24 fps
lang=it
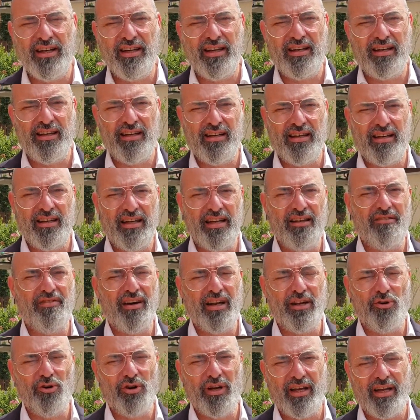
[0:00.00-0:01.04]
Eh, il
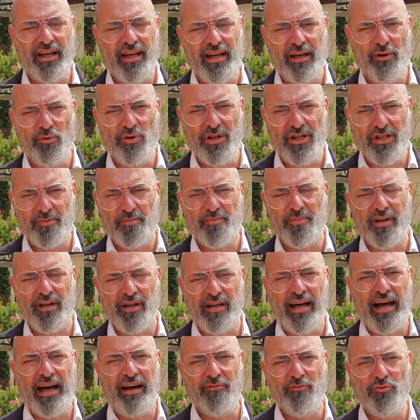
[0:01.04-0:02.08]
valore che la WISP
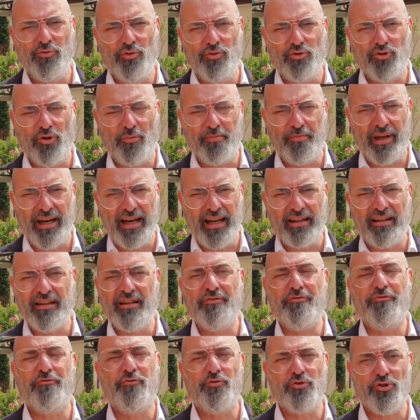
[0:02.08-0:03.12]
ha avuto per la
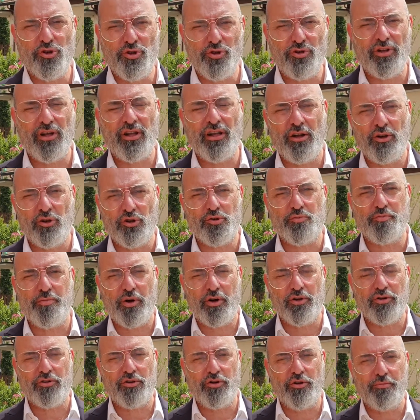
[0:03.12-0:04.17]
diffusione dello
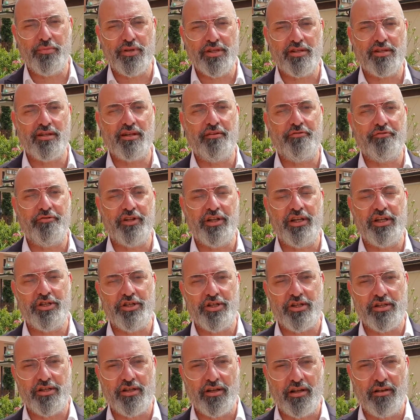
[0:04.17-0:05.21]
sport, come si
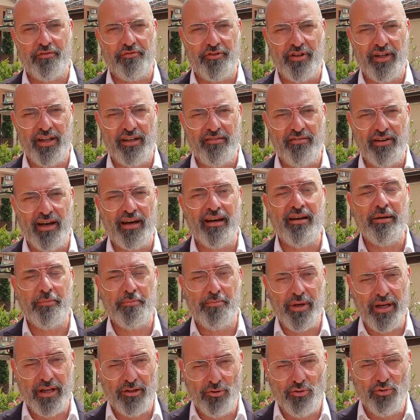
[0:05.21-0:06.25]
definisce, si definiva
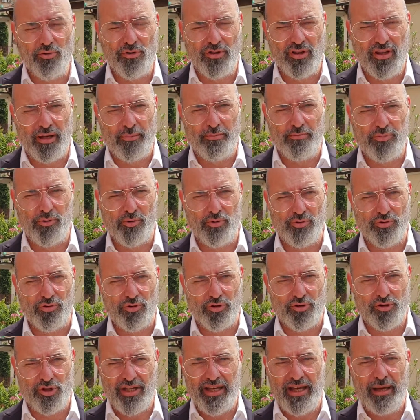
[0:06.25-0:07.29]
per tutti
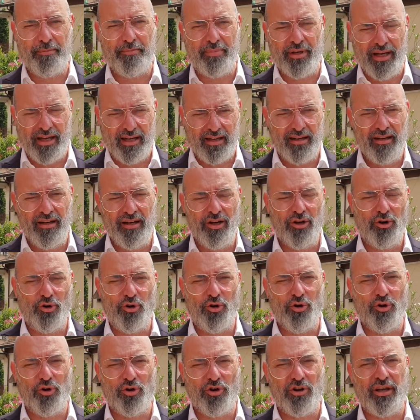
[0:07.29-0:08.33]
appunto, sia per
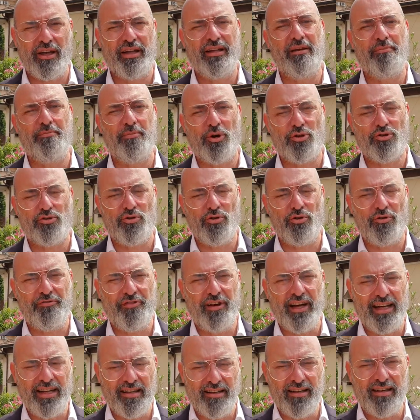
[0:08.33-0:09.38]
coloro che ne possono
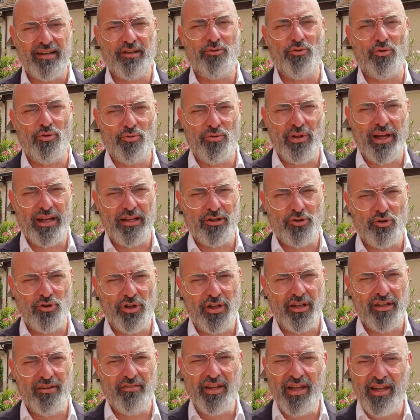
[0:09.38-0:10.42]
fare addirittura una
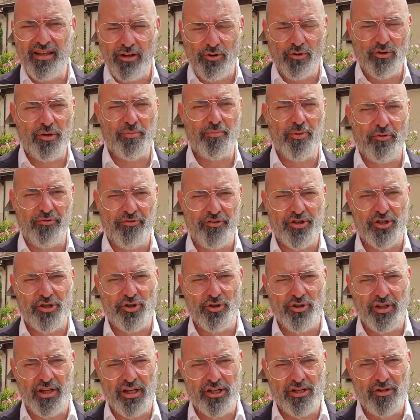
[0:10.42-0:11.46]
ragione di vita o di
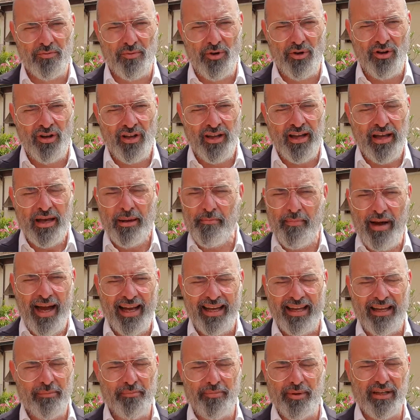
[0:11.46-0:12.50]
professionismo, ma
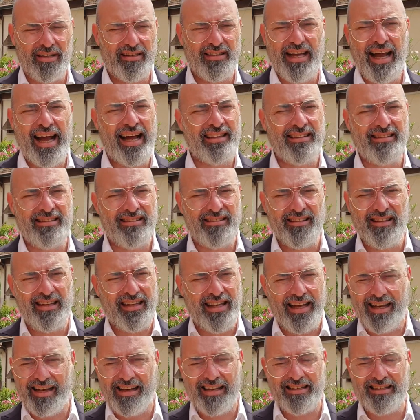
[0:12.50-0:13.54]
anche per tanti,
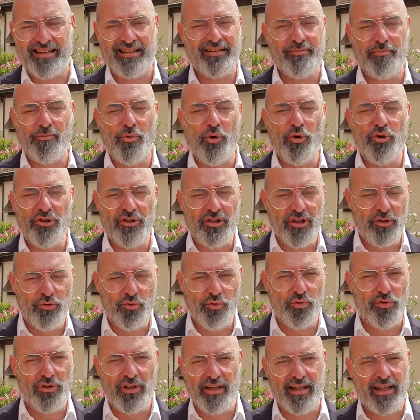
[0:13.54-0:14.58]
la
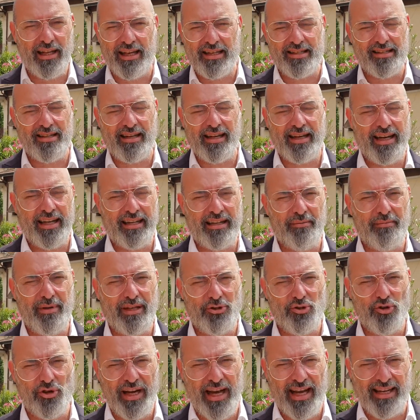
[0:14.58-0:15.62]
moltitudine, la stragrande
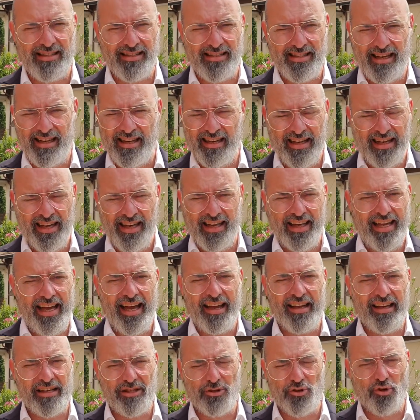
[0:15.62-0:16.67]
maggioranza, che
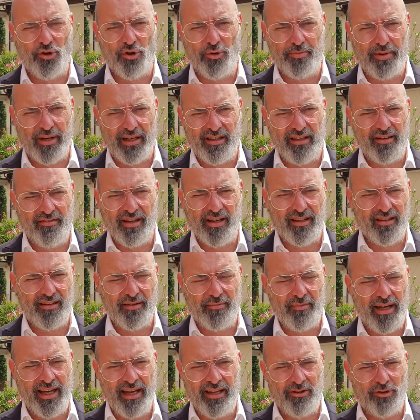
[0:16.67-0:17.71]
anche solo per
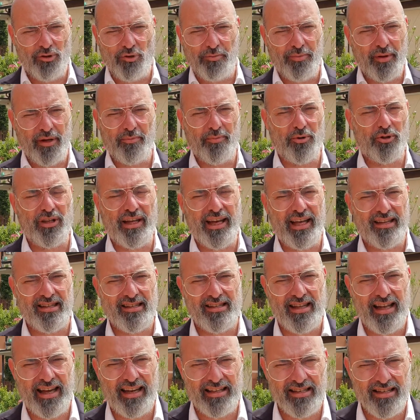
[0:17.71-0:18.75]
divertimento, per poter
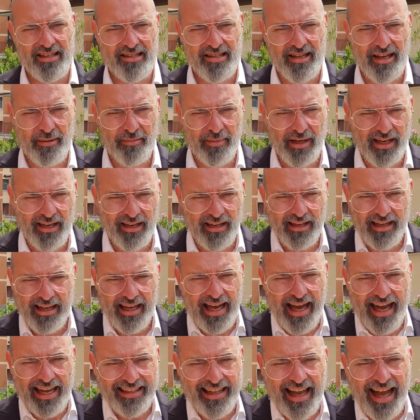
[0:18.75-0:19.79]
stare insieme
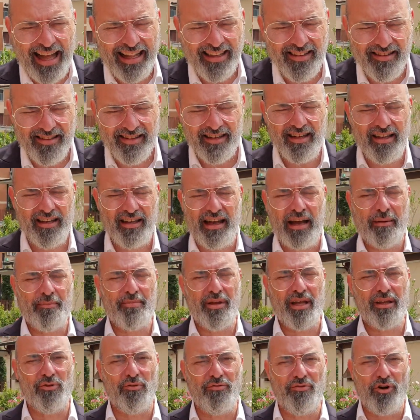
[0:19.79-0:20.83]
ad altri,
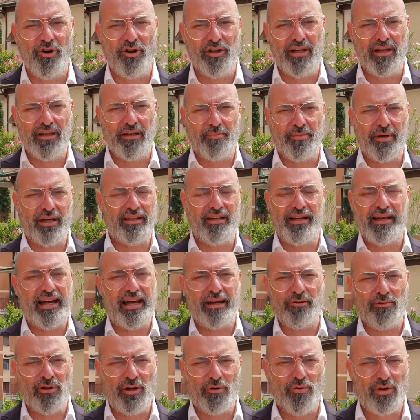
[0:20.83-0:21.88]
abbiano voglia di
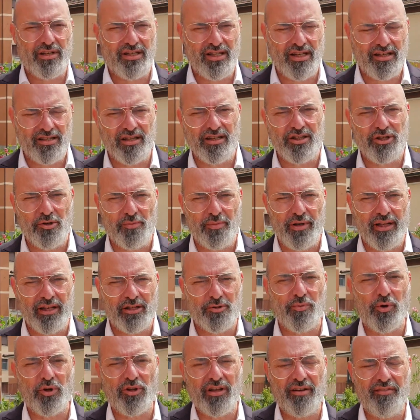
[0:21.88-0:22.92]
praticare una qualsiasi disciplina
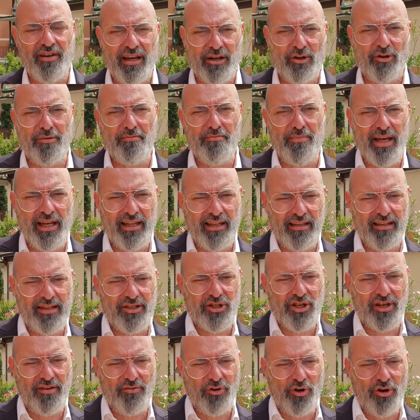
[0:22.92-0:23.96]
sportiva. Ecco, ebbene,
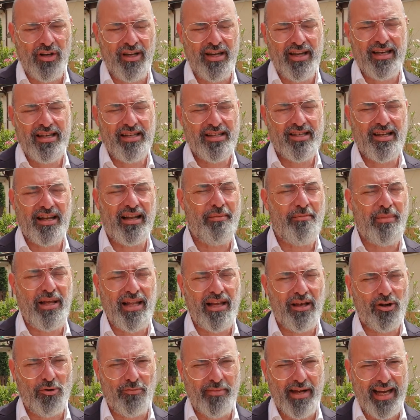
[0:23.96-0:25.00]
dicevo, se
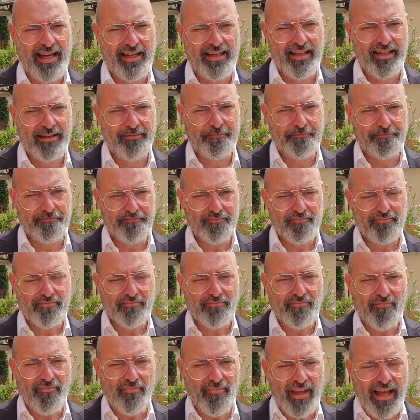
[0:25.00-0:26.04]
l'Emilia Romagna
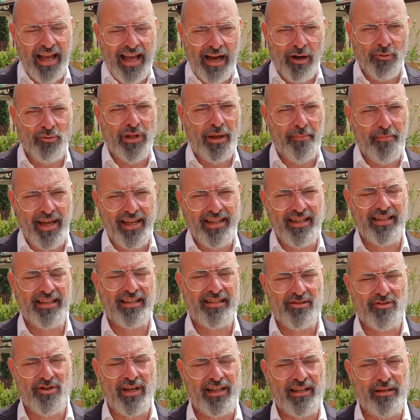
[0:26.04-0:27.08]
ha una media
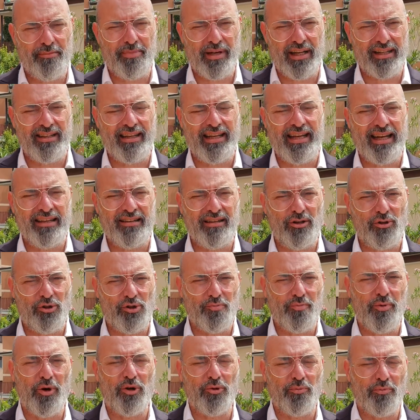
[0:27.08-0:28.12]
nazionale di praticanti dello
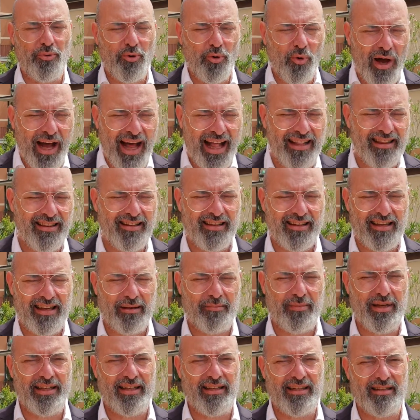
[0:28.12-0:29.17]
sport più alta della
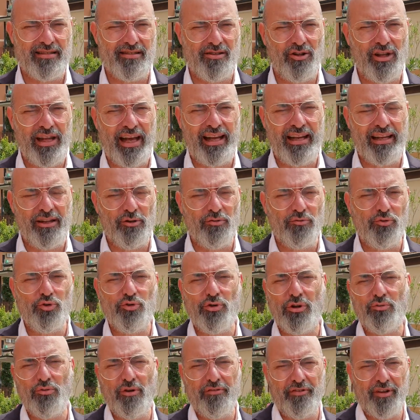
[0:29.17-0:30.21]
media nazionale
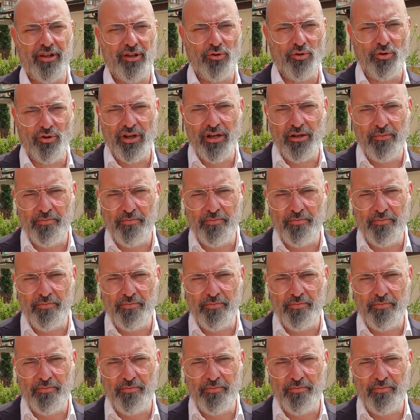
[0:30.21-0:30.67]
dovuto a due fattori.